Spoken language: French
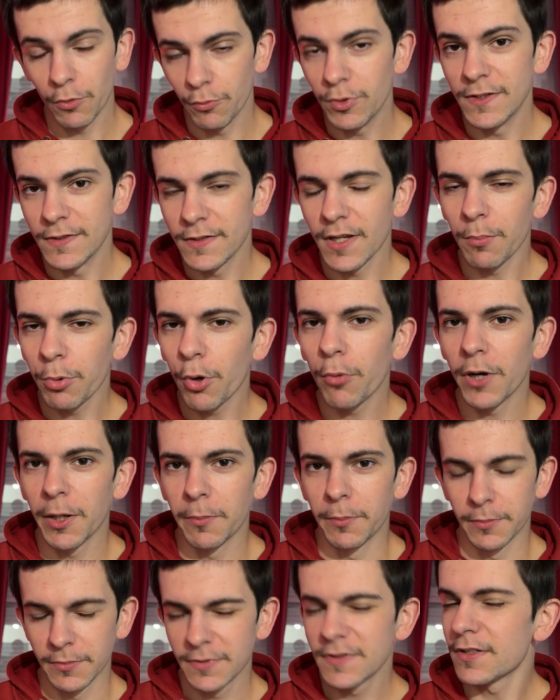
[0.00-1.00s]
Oui, c'est un
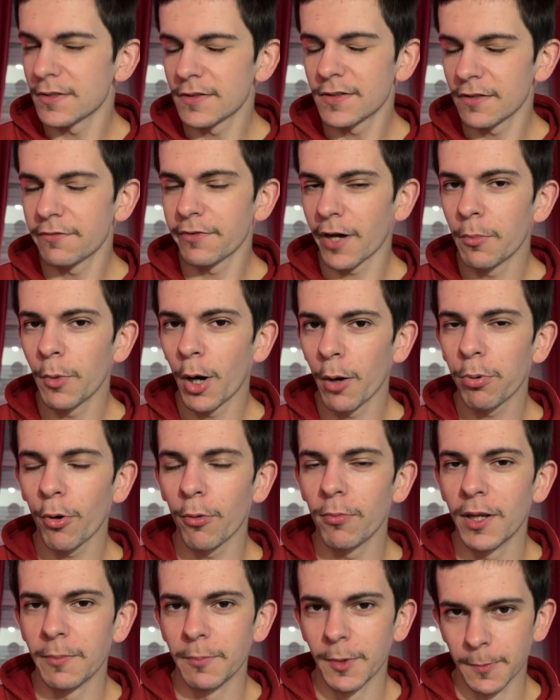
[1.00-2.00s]
problème. C'est vraiment un
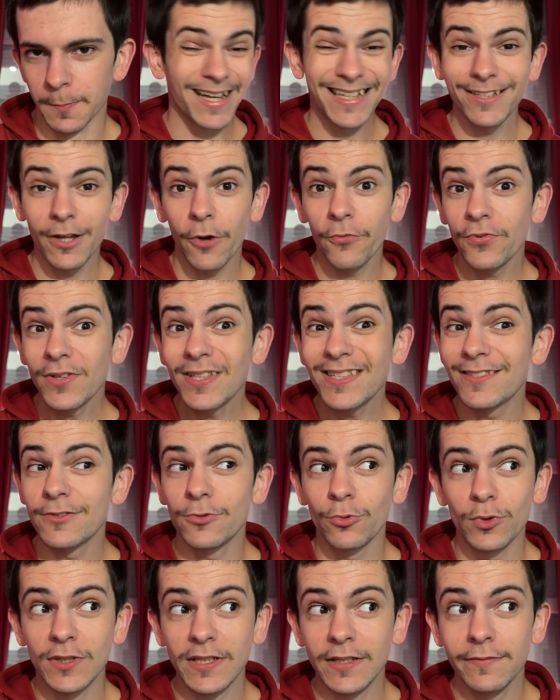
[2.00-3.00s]
problème. Bah, en fait,
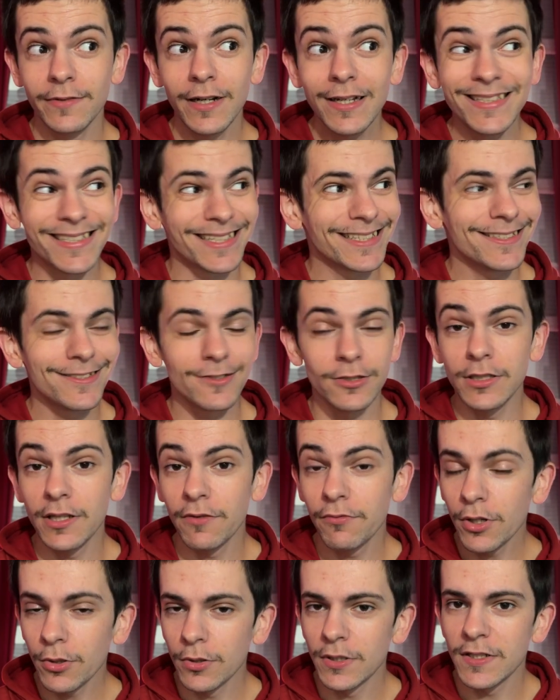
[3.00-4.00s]
si on y va, il risque d'y
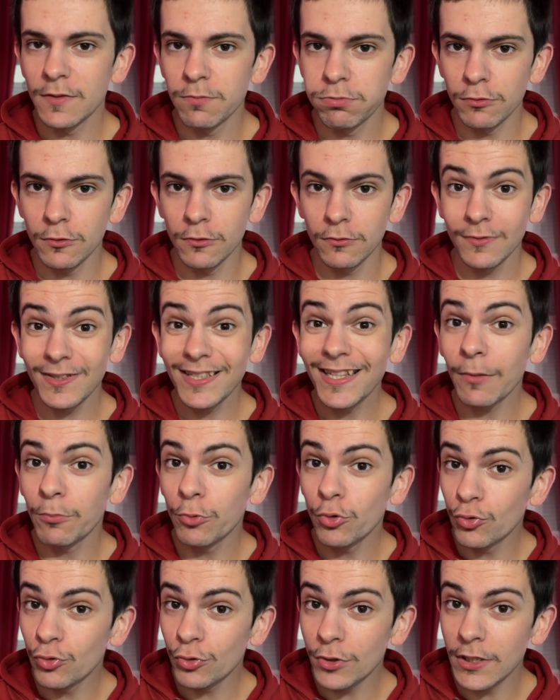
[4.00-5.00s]
avoir une explosion
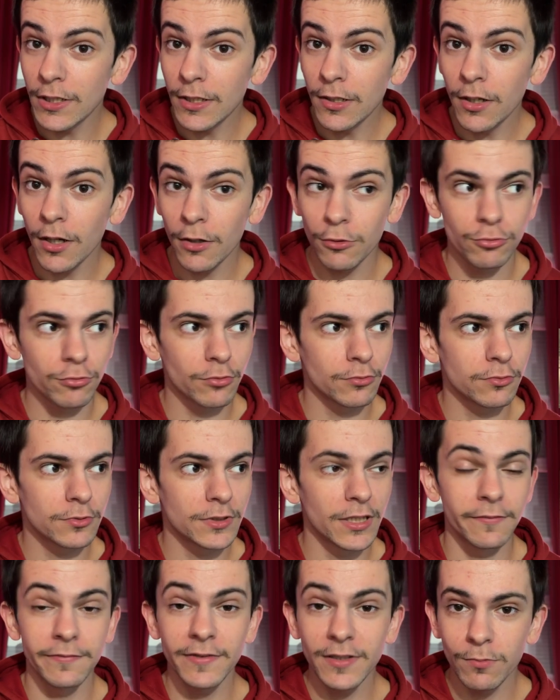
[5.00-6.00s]
thermonucléaire, surtout
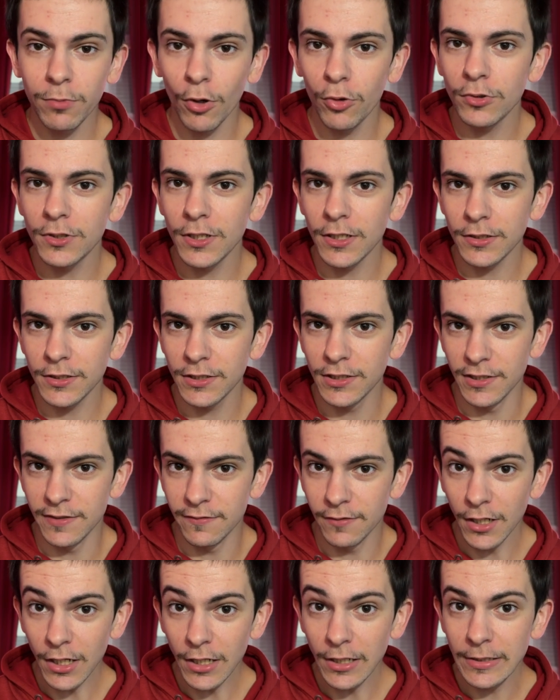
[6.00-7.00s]
qu'il y a Villebroquin qui y
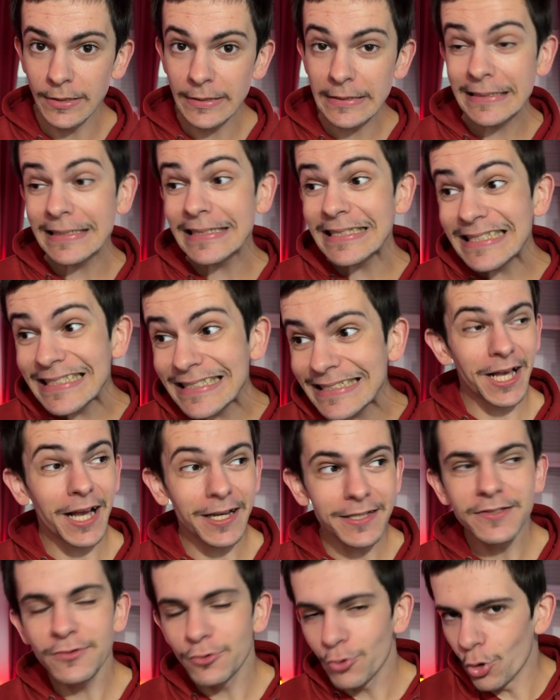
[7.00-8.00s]
va. Ça
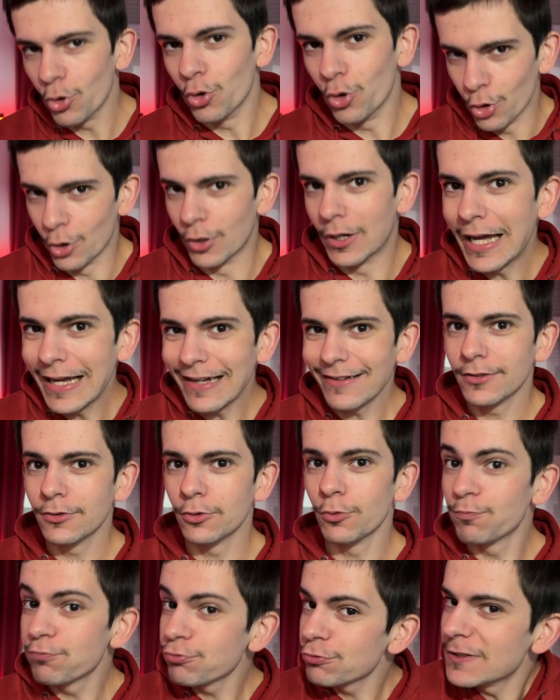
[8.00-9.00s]
risque de, hein,
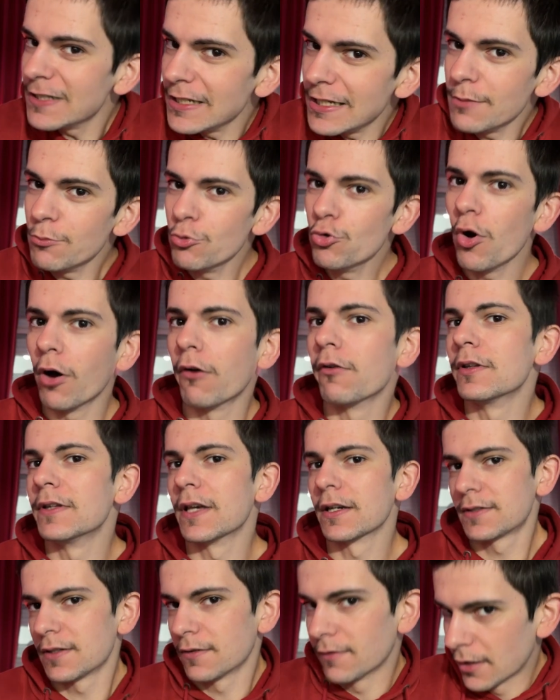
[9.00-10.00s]
de, pousser les murs, on va
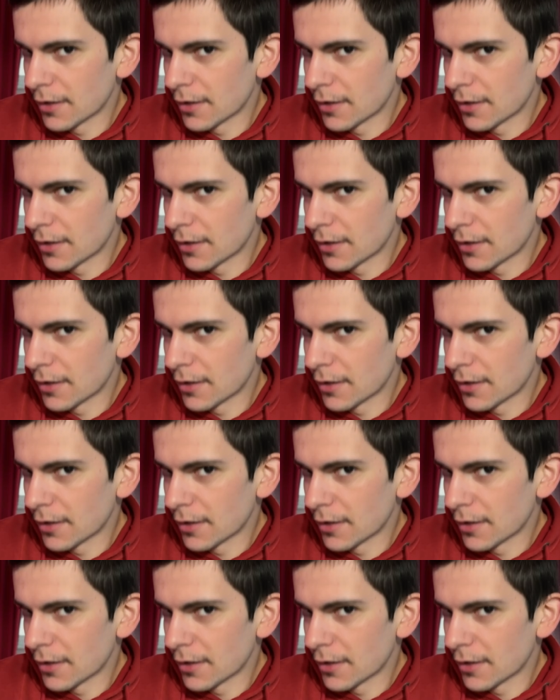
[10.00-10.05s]
dire, ça